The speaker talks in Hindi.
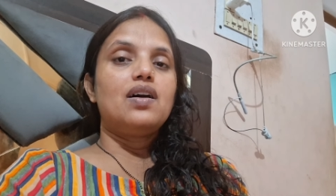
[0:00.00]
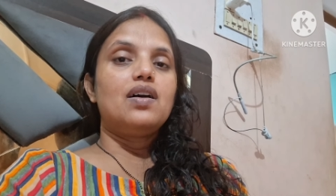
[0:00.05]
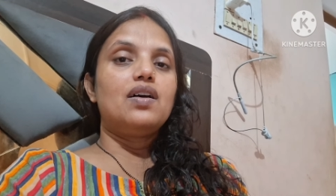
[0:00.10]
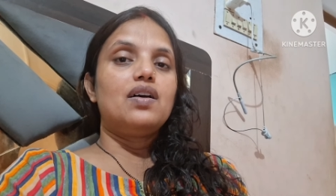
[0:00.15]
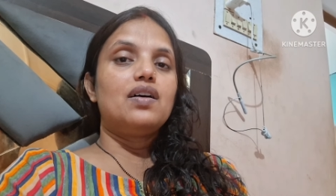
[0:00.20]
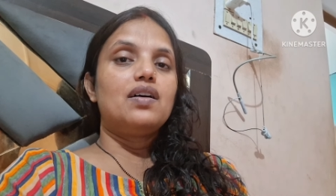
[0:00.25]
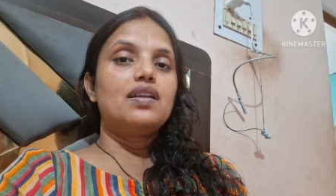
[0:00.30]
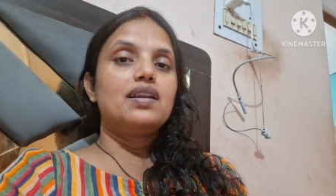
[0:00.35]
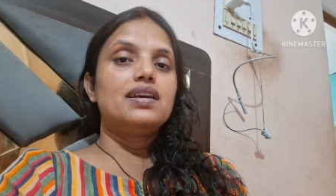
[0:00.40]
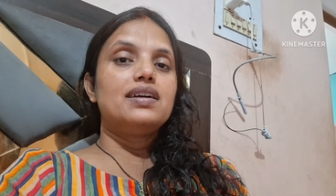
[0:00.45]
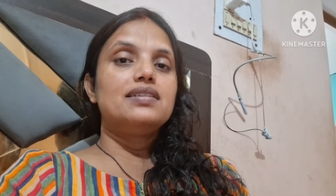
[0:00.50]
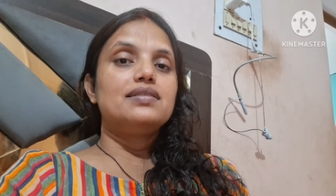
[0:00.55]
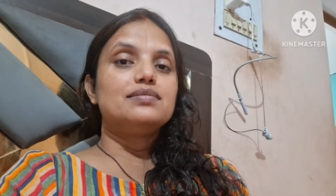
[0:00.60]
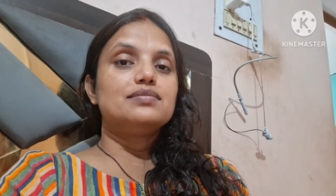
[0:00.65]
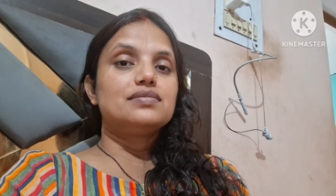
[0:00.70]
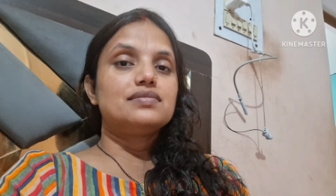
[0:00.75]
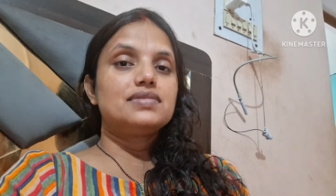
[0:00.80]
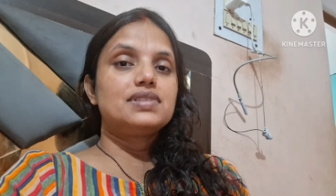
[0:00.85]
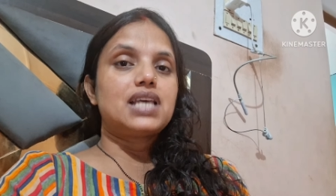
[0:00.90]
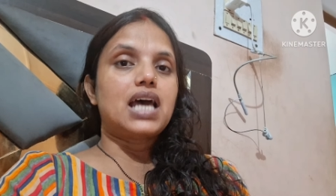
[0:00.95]
और
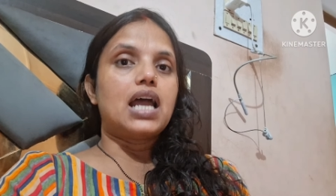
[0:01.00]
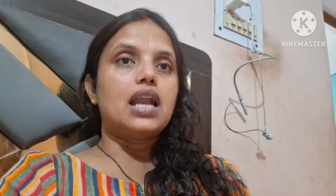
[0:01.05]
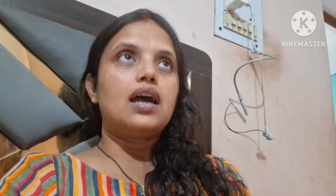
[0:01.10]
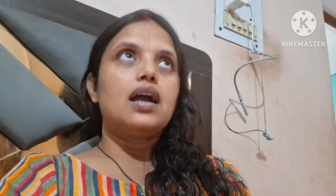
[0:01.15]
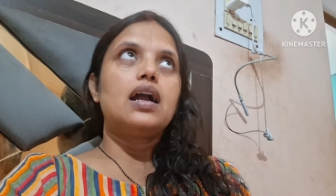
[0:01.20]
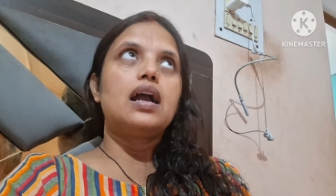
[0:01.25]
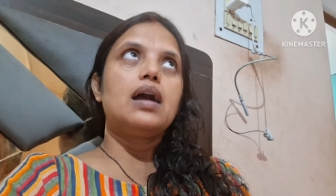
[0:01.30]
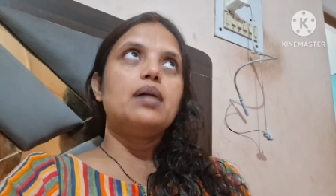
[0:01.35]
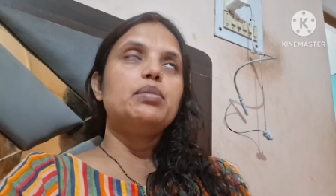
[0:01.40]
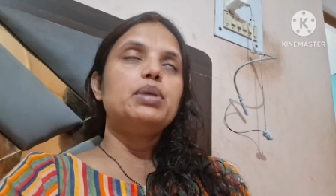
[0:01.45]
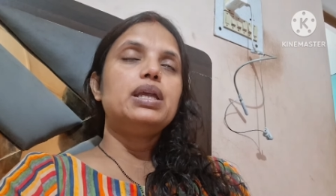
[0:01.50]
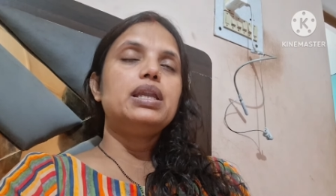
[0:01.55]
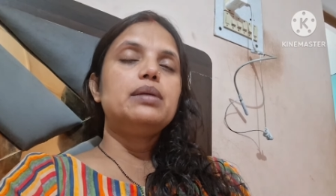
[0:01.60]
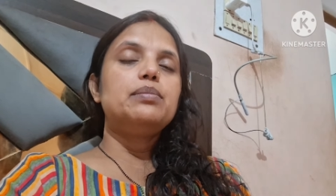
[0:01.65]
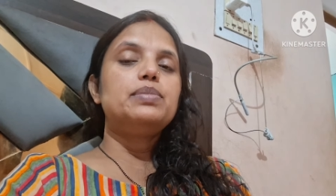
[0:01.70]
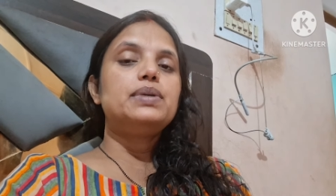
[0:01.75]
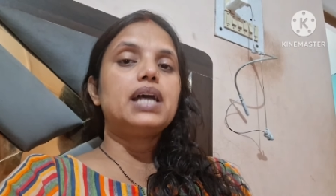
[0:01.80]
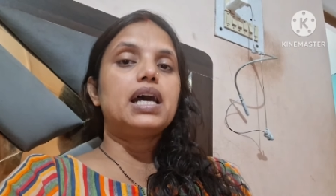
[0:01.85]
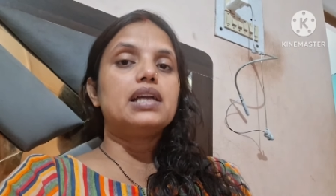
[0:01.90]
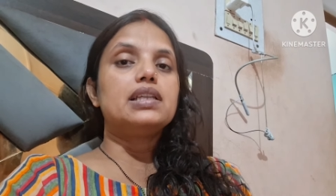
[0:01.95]
सारा काम ही
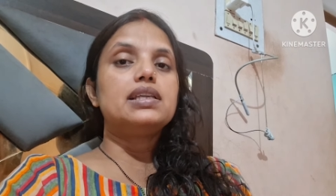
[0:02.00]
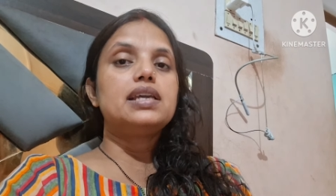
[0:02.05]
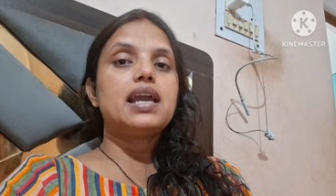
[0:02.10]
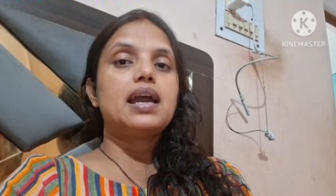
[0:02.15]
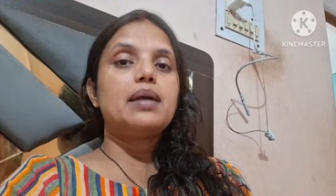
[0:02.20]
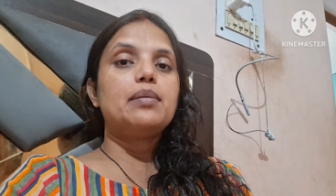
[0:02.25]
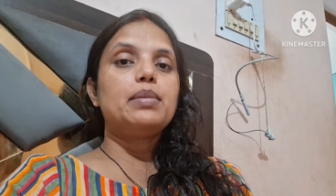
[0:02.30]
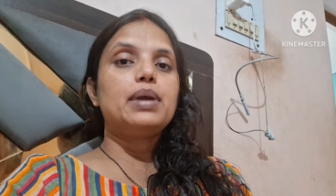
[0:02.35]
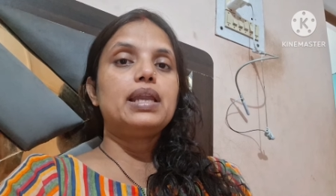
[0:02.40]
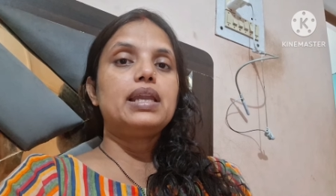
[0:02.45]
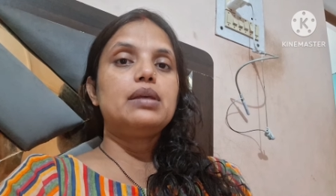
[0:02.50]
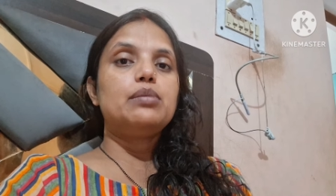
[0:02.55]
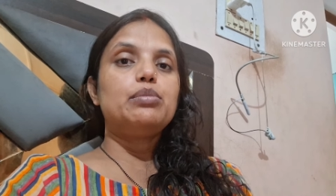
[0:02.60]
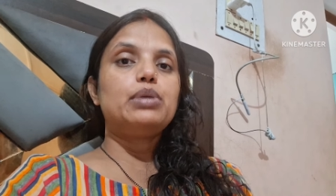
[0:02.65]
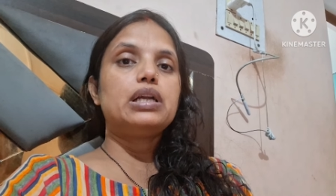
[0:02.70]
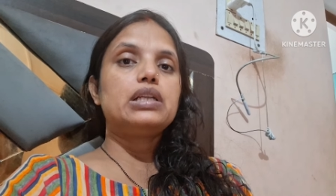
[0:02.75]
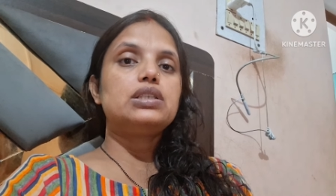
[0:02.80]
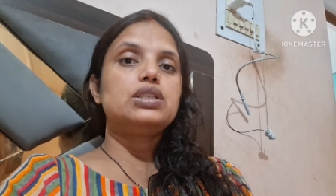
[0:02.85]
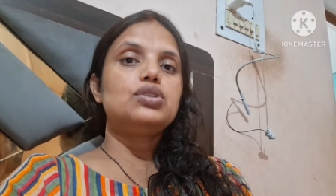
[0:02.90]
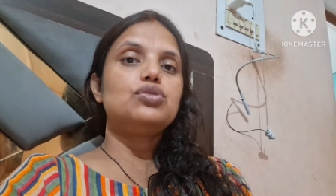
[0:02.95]
निपटा दिया है मैंने
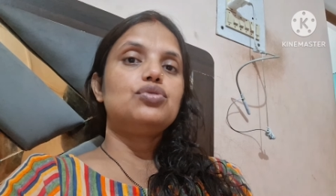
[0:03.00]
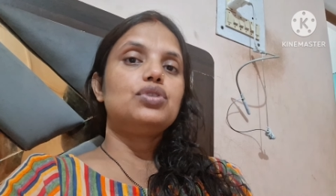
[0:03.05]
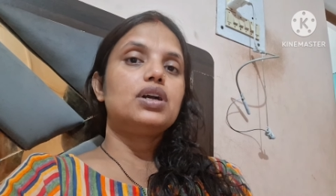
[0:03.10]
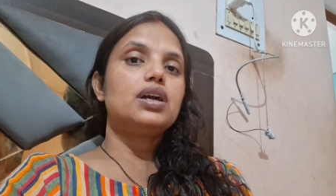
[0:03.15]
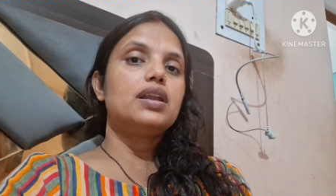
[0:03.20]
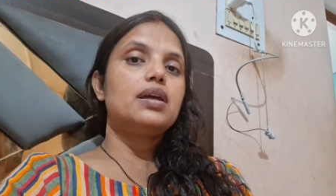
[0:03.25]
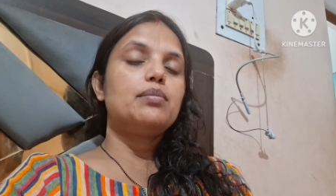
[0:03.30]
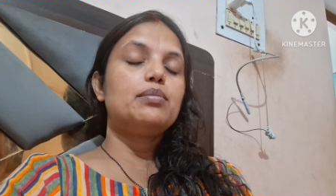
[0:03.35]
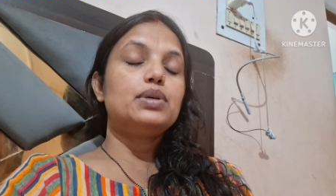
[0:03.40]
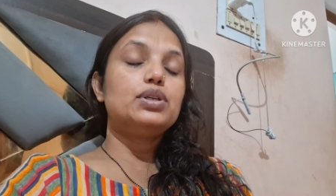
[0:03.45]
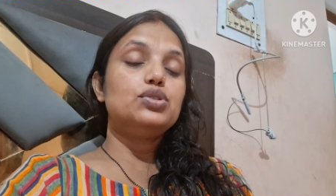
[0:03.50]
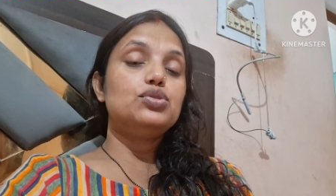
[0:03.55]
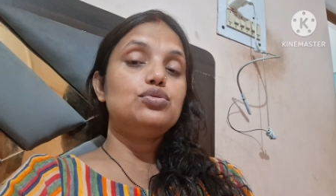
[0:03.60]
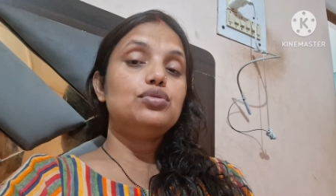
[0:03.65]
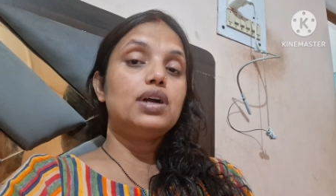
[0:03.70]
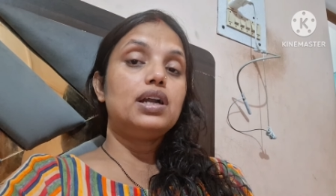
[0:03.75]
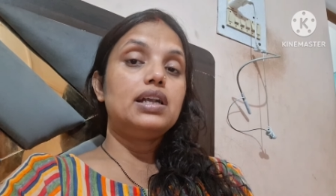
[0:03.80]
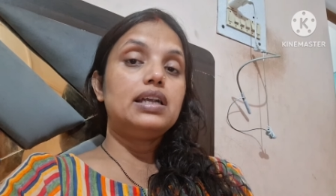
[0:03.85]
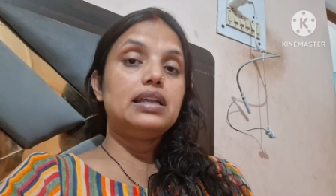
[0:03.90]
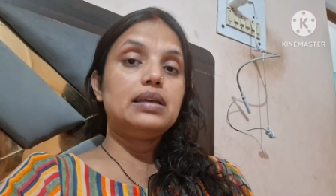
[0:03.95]
बर्तन वगैरह
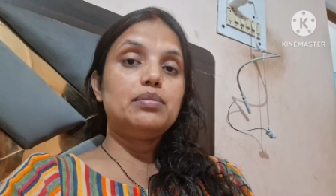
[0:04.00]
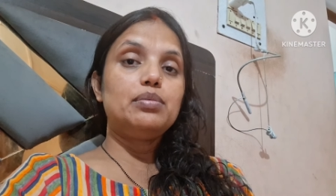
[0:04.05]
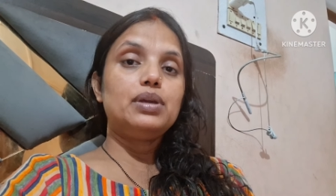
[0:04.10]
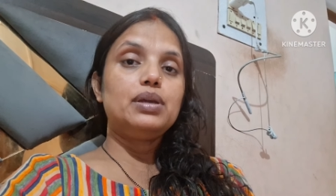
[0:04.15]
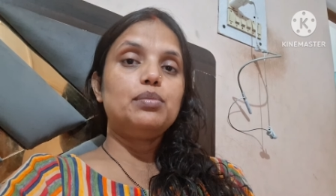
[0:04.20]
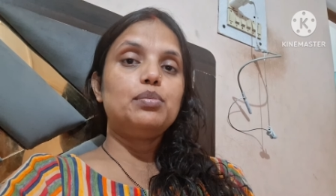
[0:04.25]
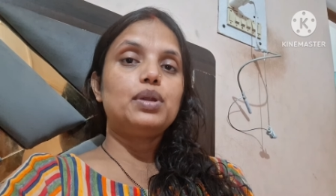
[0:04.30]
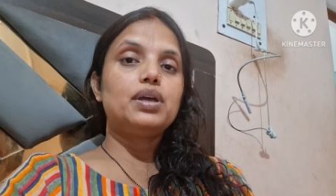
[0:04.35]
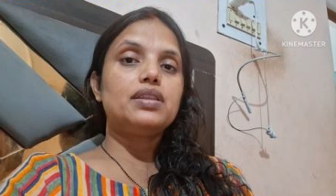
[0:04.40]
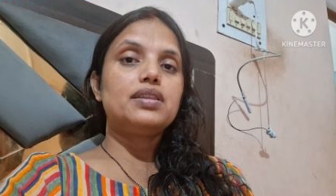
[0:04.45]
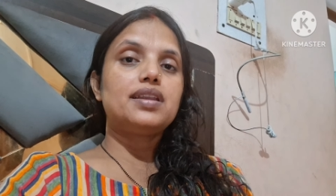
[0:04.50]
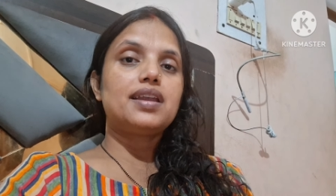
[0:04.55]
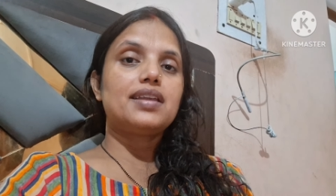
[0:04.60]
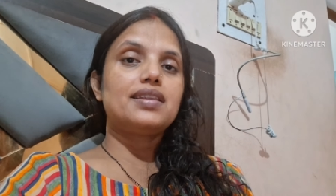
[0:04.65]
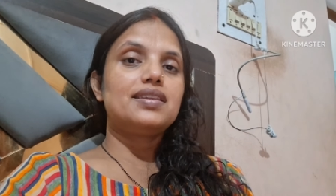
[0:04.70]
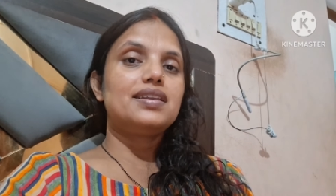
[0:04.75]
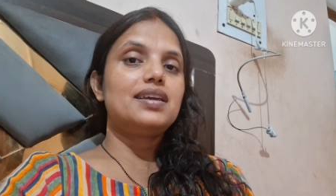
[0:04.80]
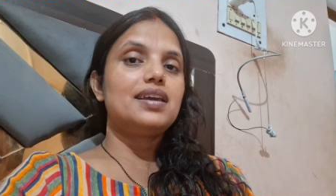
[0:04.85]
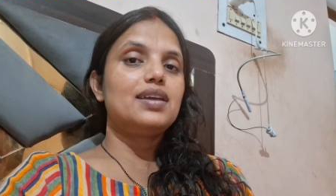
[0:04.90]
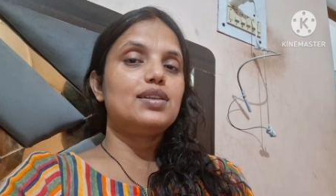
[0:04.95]
मंजू आंटी भी व्रत
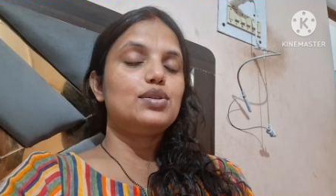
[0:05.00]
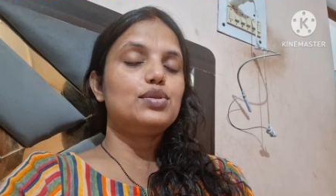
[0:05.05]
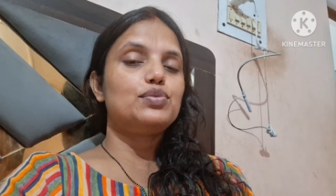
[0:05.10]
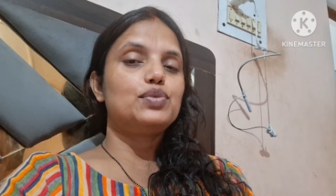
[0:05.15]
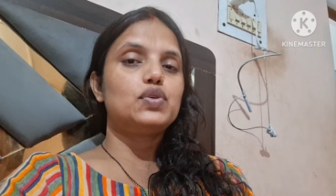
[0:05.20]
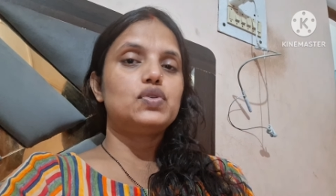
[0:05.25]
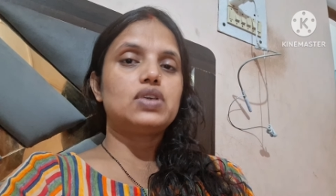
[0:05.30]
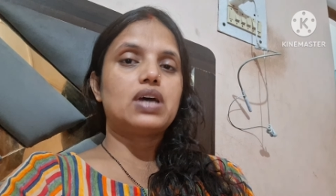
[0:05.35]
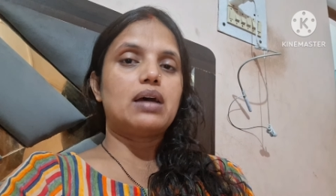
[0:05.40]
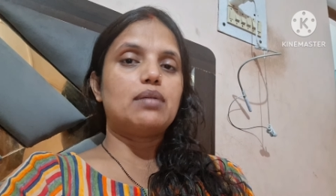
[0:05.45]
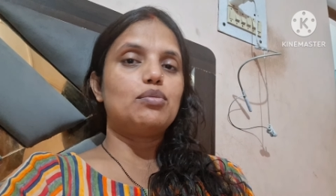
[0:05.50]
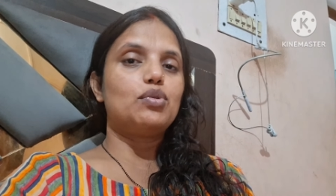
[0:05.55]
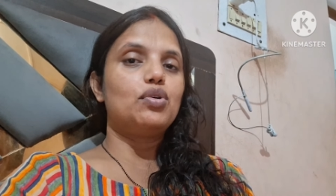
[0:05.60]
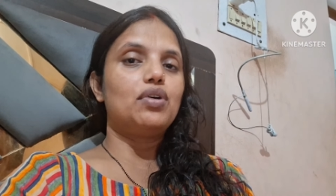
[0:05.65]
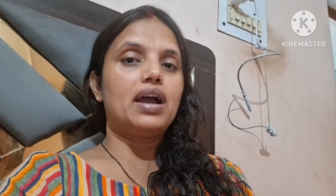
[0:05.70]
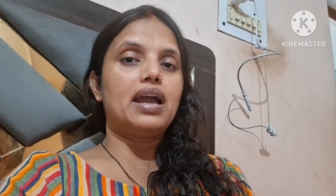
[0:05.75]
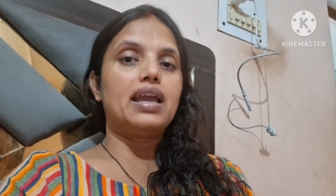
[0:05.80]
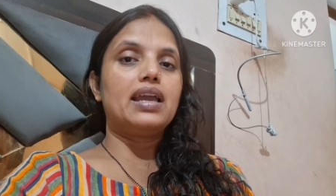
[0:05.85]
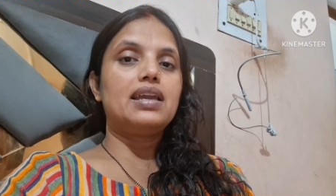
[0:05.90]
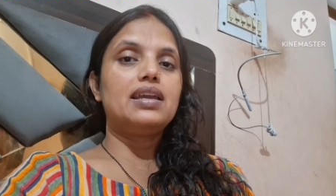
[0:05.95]
रहती हैं तो वो शाम
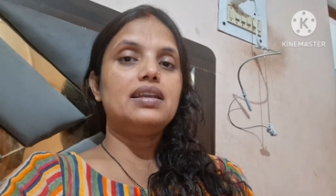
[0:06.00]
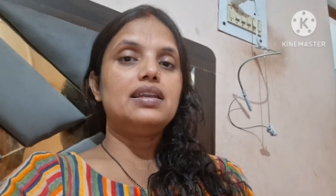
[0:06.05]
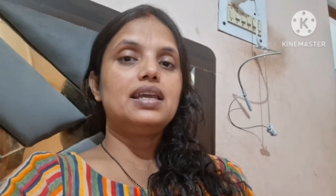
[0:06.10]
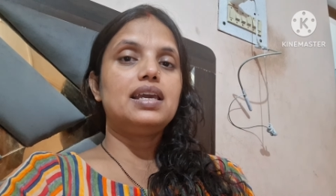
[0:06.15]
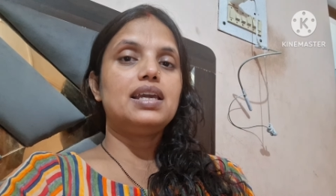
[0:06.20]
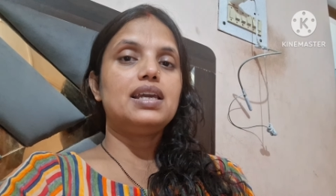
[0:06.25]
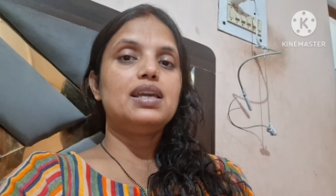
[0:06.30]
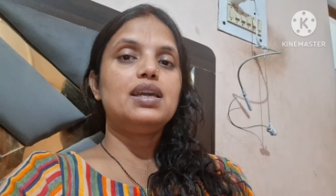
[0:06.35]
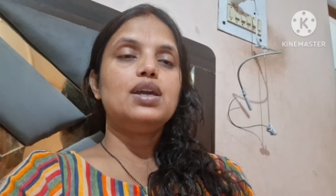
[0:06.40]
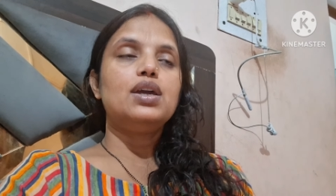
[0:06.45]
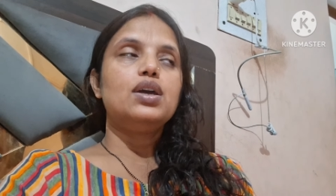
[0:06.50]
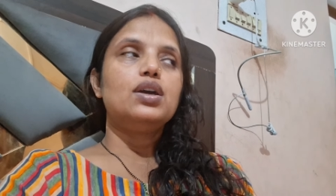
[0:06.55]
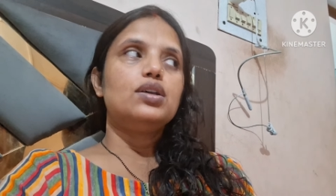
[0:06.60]
को आएंगी नहीं